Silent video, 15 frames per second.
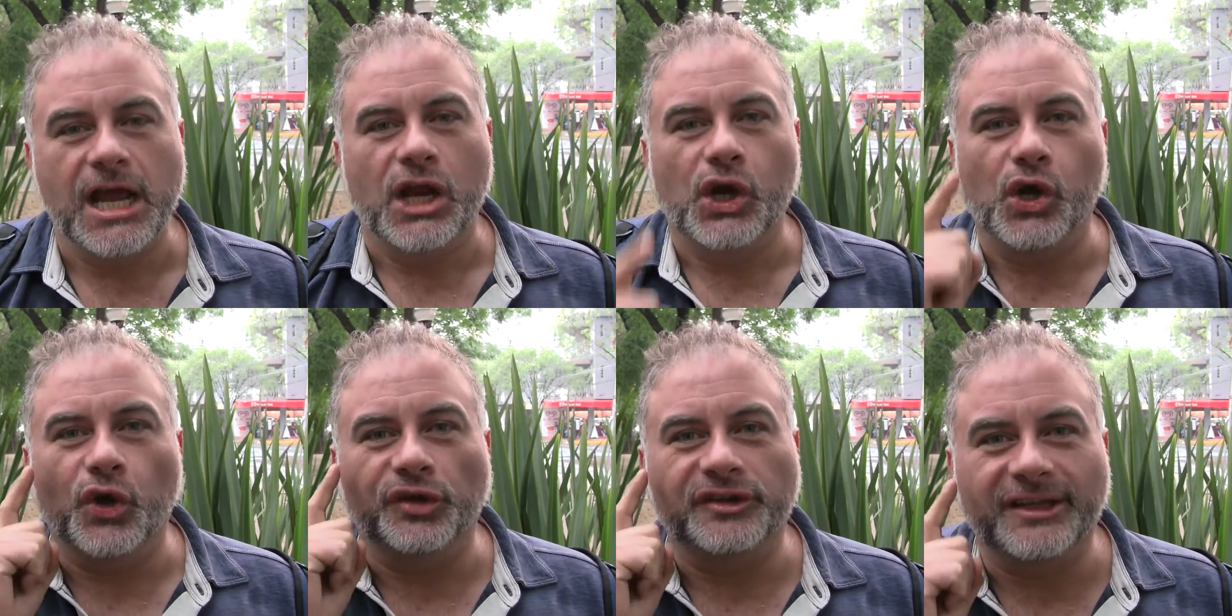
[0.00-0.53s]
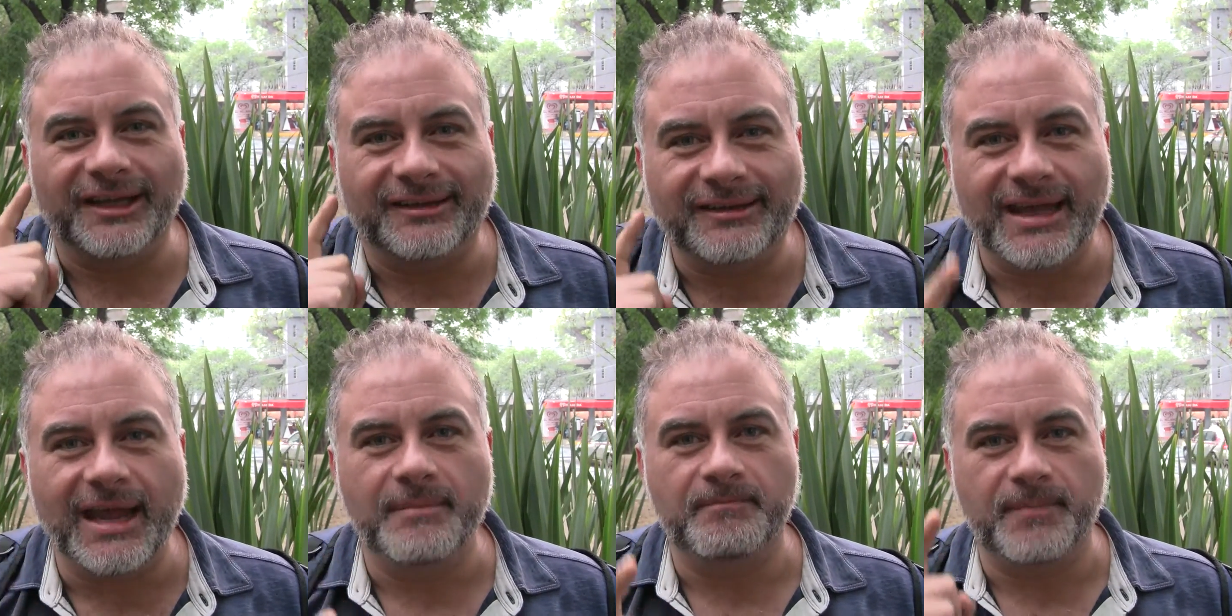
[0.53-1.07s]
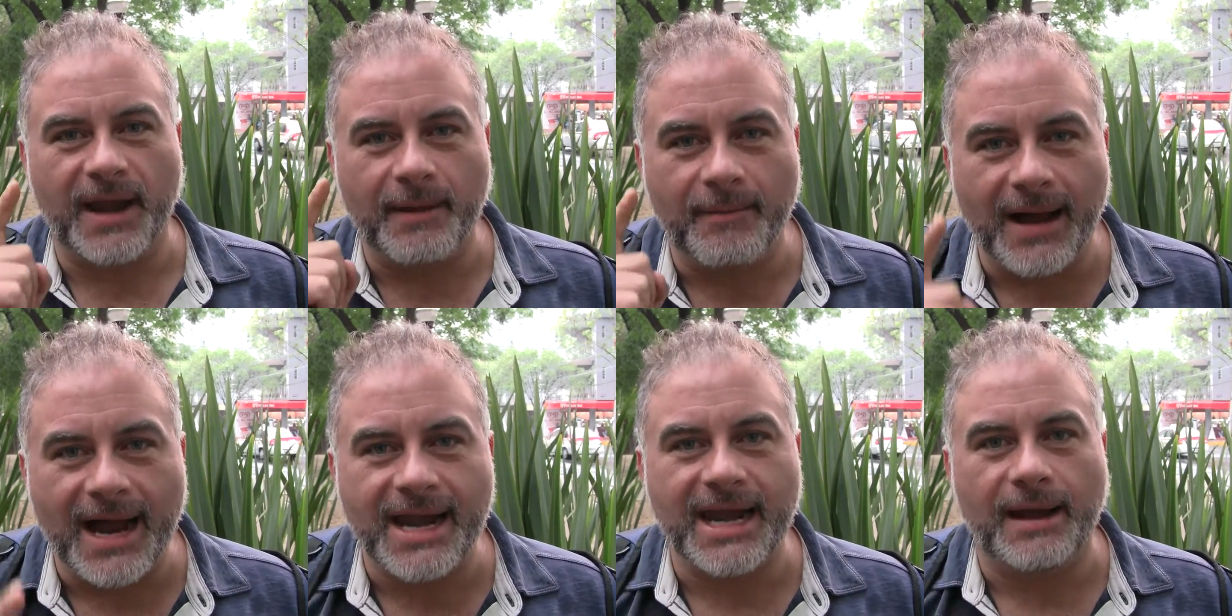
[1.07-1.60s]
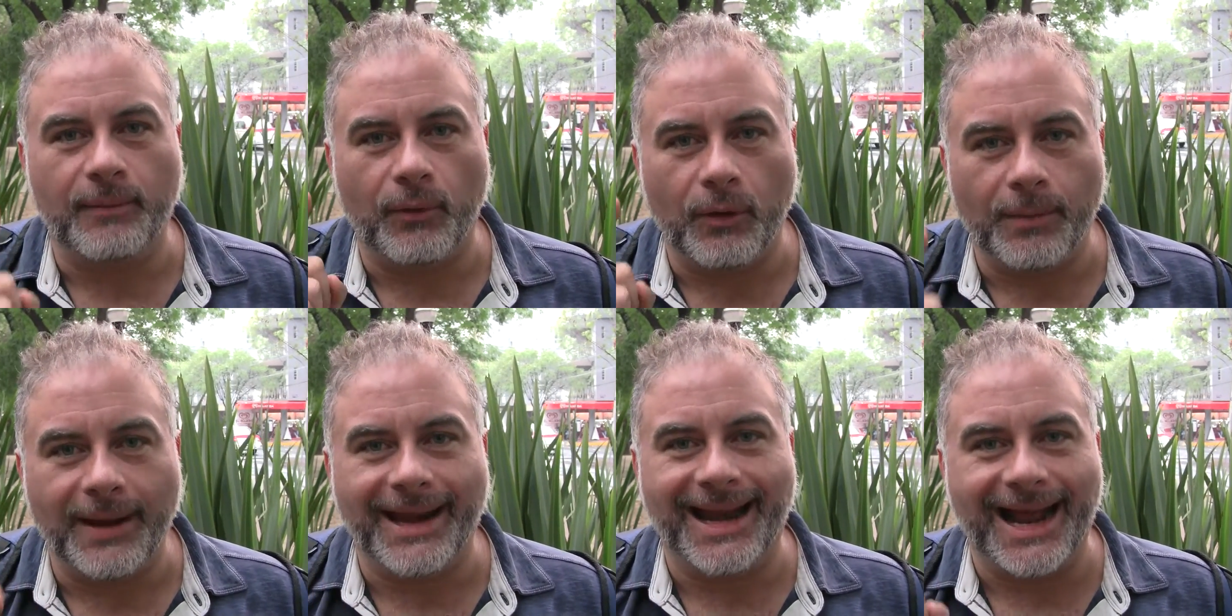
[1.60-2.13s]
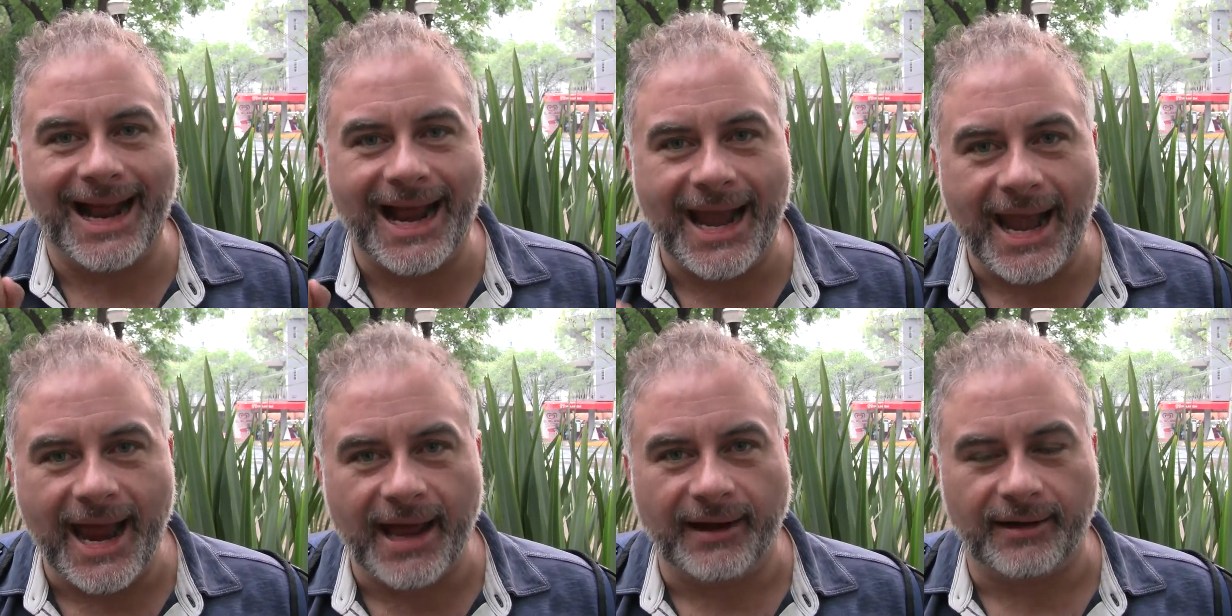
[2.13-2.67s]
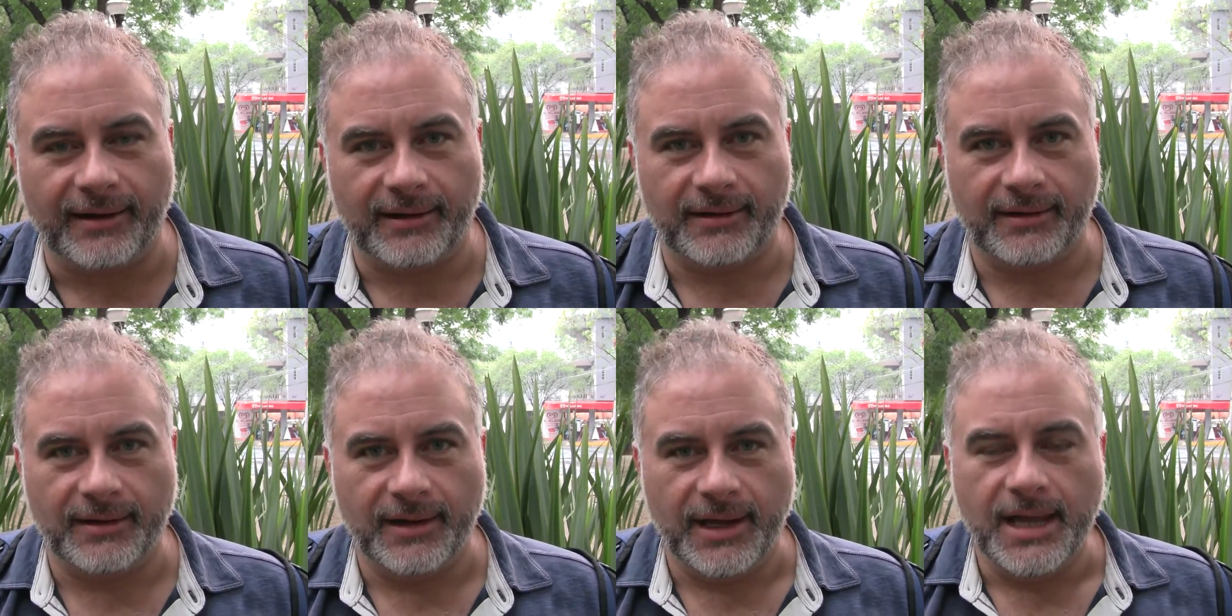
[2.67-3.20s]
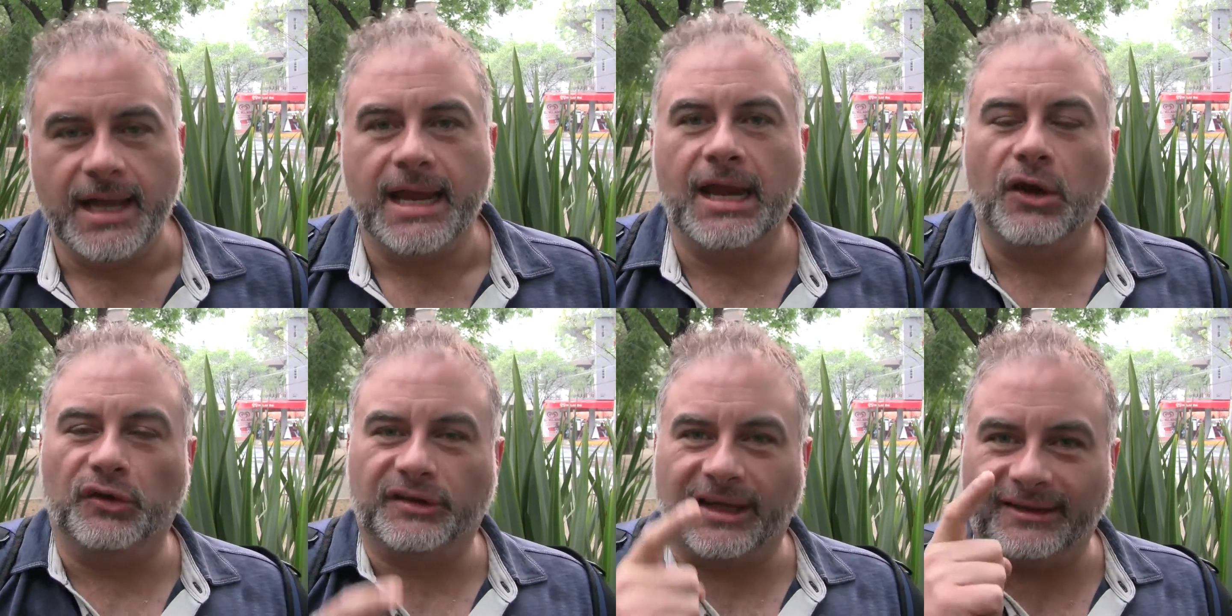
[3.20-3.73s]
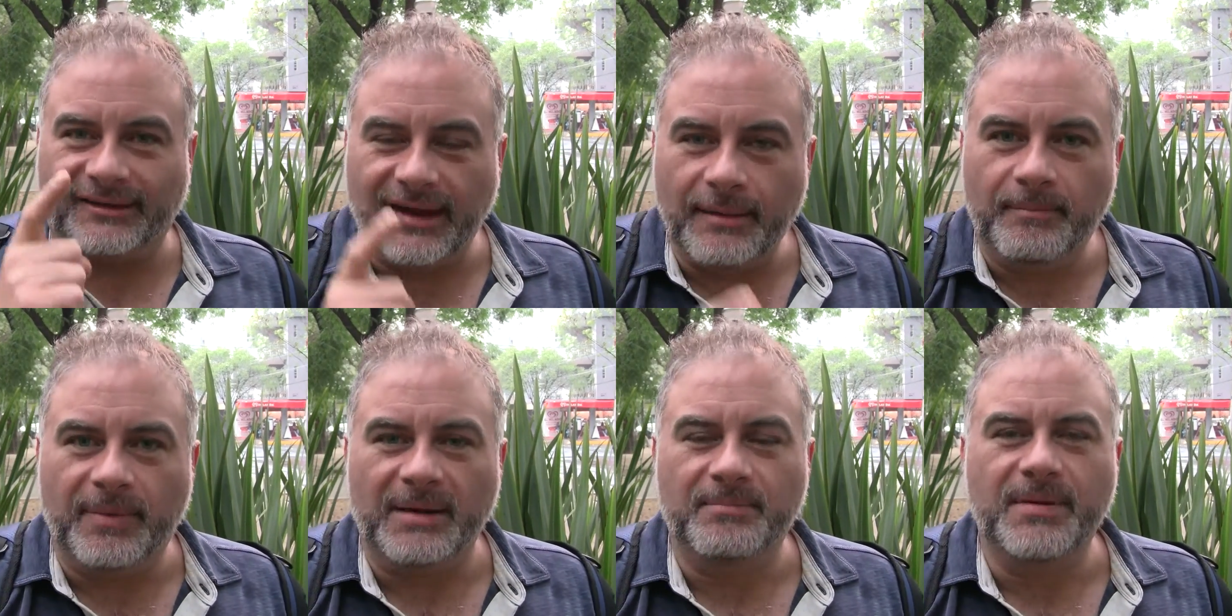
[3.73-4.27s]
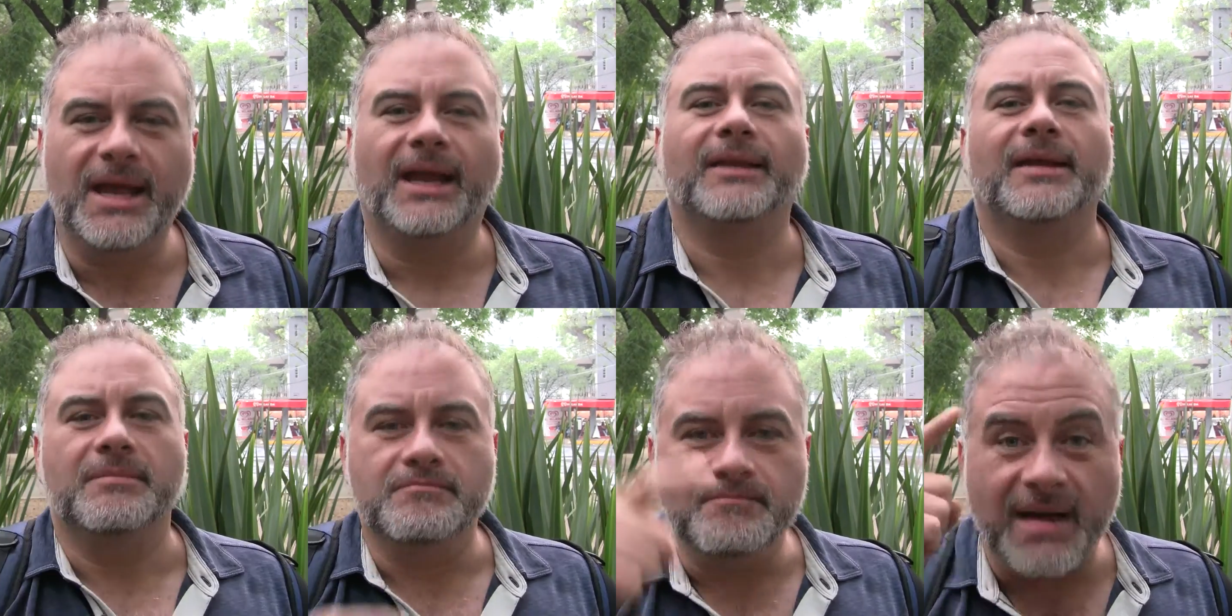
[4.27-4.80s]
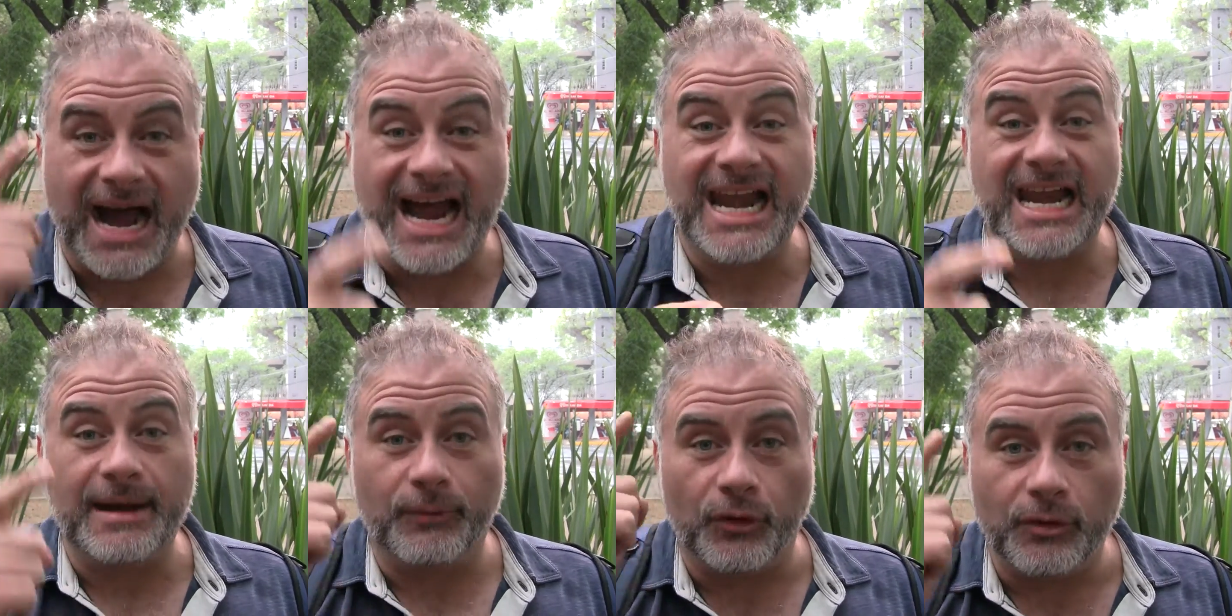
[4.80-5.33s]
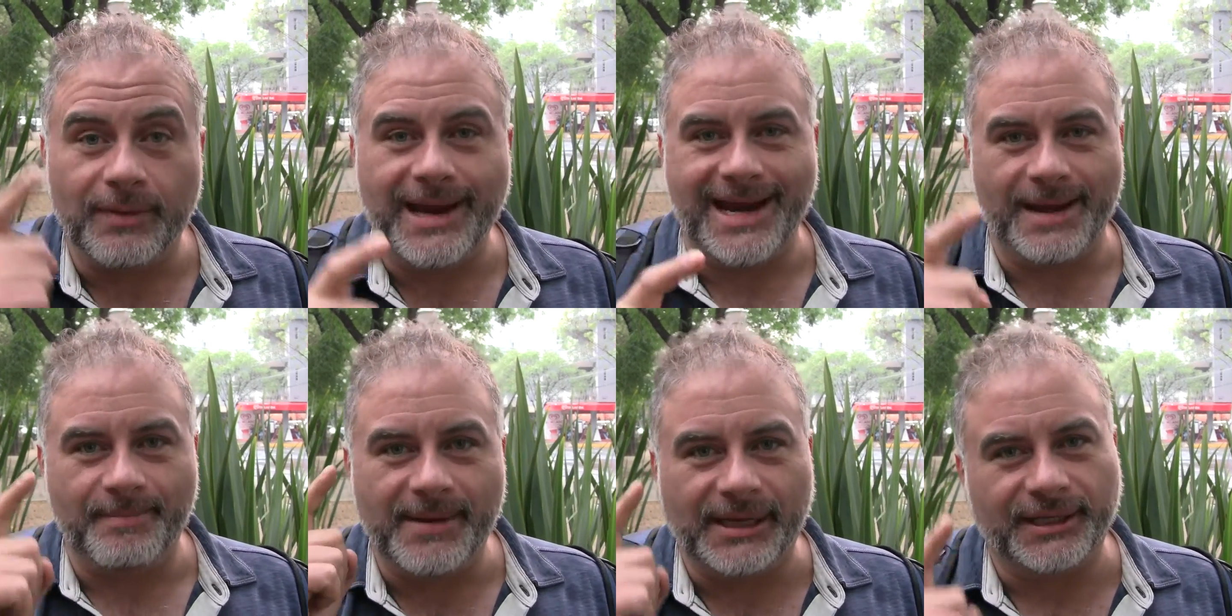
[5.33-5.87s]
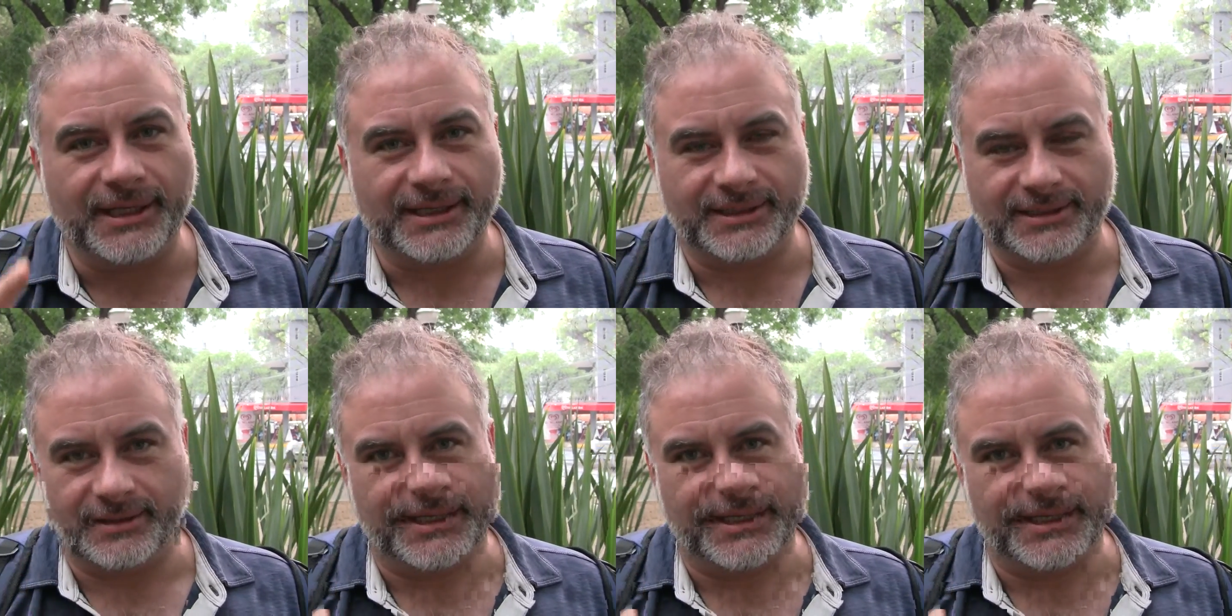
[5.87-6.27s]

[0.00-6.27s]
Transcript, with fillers: Los de siempre van a volver a ganar. Y los que siempre pierden van a volver a perder.